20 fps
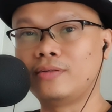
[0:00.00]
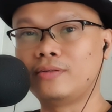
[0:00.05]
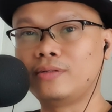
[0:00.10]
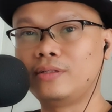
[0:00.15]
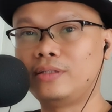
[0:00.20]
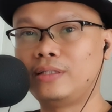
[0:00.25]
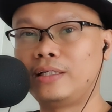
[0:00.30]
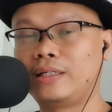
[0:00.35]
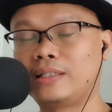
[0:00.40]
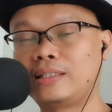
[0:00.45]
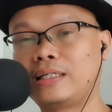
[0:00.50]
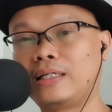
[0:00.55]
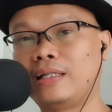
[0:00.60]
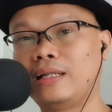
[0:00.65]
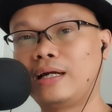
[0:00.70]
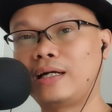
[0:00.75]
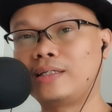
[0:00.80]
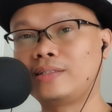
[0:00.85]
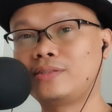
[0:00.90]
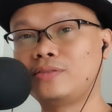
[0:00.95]
hindi kasing
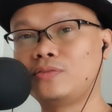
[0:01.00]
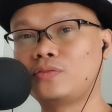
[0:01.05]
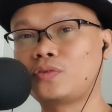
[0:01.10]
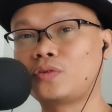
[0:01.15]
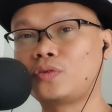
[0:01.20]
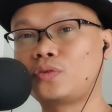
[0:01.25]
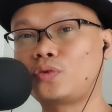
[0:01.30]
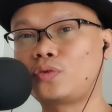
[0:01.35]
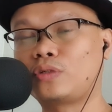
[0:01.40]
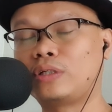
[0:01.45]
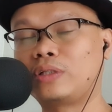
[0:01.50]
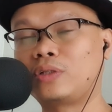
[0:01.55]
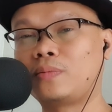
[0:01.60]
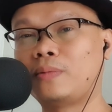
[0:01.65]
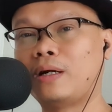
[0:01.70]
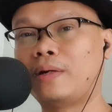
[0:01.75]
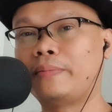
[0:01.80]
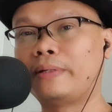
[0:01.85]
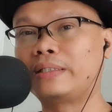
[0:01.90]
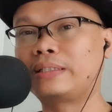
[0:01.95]
lakas yung suntok na
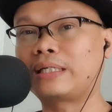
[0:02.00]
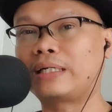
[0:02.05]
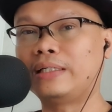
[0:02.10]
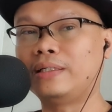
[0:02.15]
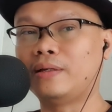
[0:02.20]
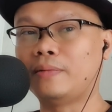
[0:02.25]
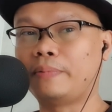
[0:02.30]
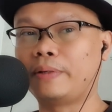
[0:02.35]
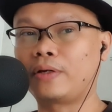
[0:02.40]
tumama sa kanya.